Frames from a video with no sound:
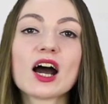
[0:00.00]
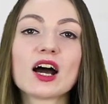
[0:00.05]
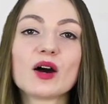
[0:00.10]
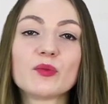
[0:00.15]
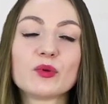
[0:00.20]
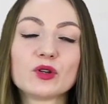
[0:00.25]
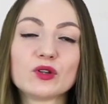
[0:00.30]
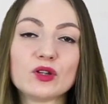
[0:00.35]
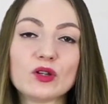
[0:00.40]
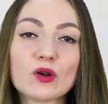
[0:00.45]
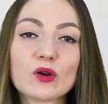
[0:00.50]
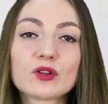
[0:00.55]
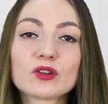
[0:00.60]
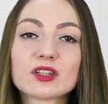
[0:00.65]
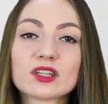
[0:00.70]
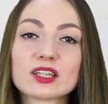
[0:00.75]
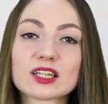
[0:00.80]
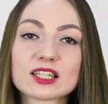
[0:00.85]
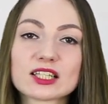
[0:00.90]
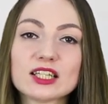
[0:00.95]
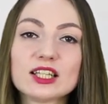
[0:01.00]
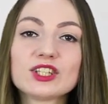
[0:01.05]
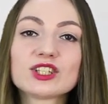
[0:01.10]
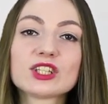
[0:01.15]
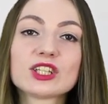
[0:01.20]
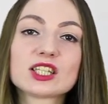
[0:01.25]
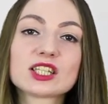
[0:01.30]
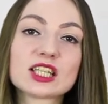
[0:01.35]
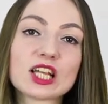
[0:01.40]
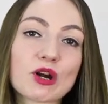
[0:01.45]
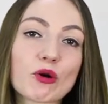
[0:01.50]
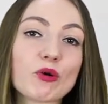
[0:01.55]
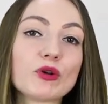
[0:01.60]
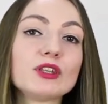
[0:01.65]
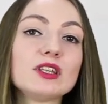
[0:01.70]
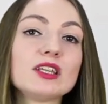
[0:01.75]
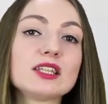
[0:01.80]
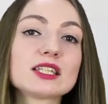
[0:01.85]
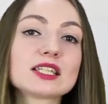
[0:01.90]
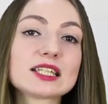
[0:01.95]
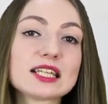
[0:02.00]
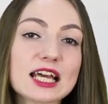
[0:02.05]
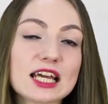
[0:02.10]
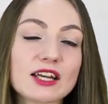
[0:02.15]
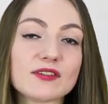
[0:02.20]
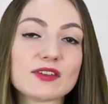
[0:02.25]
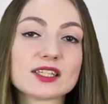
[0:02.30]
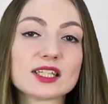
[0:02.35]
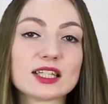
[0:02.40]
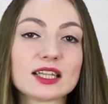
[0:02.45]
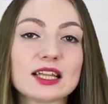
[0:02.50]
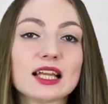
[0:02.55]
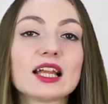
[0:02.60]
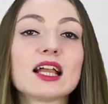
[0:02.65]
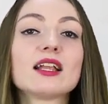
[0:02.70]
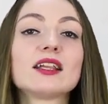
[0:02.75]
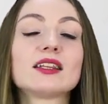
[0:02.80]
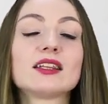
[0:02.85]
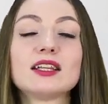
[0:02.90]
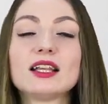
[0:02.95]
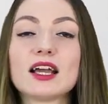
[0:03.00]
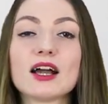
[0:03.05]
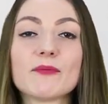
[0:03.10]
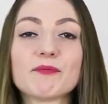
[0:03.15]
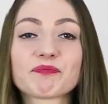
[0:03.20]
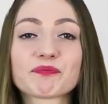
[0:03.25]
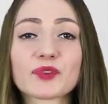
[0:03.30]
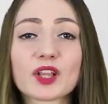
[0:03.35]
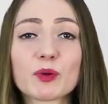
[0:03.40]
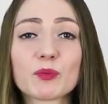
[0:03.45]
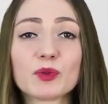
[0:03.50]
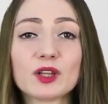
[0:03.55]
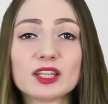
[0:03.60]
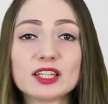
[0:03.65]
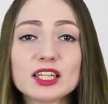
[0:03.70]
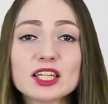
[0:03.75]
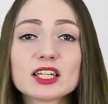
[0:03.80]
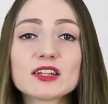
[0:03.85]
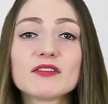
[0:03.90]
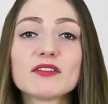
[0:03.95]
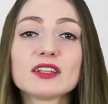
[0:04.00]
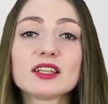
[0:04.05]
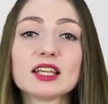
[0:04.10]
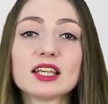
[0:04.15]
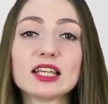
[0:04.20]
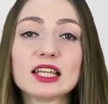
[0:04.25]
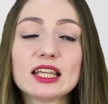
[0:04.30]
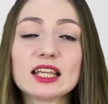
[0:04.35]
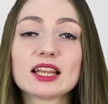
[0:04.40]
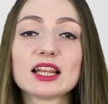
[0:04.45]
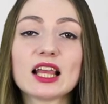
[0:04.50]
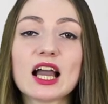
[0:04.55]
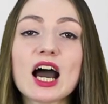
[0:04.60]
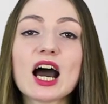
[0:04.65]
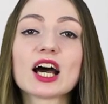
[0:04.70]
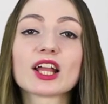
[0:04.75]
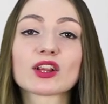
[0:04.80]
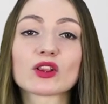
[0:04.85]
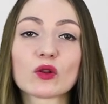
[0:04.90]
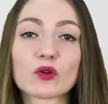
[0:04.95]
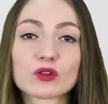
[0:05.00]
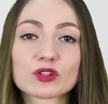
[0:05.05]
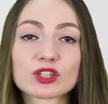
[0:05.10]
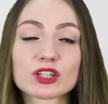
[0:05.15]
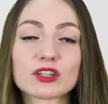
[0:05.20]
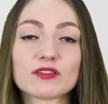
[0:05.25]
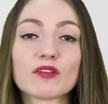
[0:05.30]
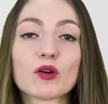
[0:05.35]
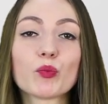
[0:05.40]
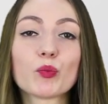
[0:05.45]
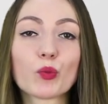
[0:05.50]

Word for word: определенные различные сторонние сервисы для, для планирования и для отложенного